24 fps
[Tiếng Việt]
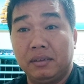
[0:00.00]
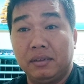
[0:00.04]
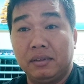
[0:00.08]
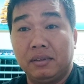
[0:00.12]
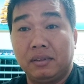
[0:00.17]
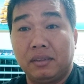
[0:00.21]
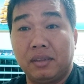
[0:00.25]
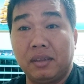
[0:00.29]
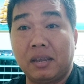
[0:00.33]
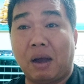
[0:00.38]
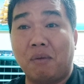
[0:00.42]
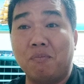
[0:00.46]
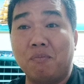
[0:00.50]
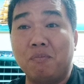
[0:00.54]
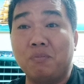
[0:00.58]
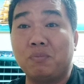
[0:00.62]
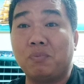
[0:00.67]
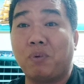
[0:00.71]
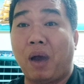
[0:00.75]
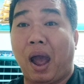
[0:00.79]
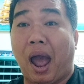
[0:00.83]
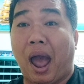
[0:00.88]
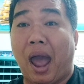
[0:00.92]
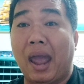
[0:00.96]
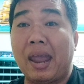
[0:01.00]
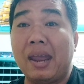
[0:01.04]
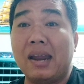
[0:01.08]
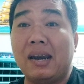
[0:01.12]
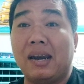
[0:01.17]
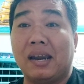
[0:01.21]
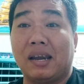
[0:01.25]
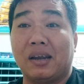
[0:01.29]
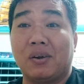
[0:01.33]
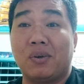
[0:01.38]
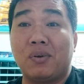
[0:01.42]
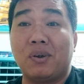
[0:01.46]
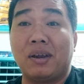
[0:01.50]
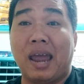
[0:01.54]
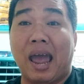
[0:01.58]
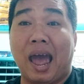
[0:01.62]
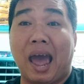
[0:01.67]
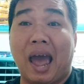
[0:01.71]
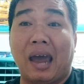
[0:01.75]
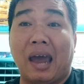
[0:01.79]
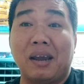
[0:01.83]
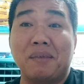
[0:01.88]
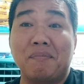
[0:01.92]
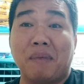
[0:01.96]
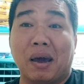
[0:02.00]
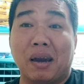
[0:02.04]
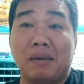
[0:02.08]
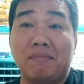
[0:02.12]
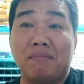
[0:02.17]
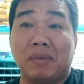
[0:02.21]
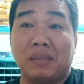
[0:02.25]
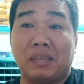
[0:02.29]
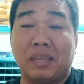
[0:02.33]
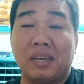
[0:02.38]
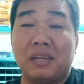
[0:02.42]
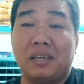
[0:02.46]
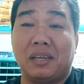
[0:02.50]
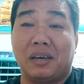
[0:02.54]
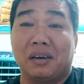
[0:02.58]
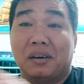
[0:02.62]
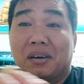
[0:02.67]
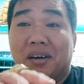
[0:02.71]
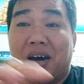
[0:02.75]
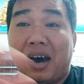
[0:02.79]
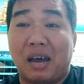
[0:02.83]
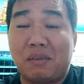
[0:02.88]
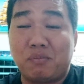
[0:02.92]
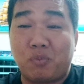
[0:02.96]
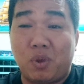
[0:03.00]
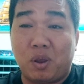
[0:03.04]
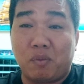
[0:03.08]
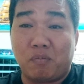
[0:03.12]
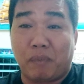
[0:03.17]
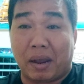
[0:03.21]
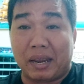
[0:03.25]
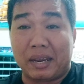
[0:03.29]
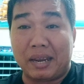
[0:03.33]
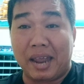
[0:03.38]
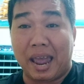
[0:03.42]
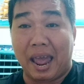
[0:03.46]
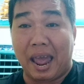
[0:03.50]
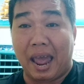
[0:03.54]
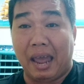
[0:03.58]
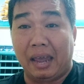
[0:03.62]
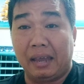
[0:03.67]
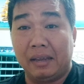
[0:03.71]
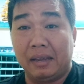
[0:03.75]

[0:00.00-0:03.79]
chứ không phải là con gà nó bệnh mà chích ngừa hết nguyên bầy gà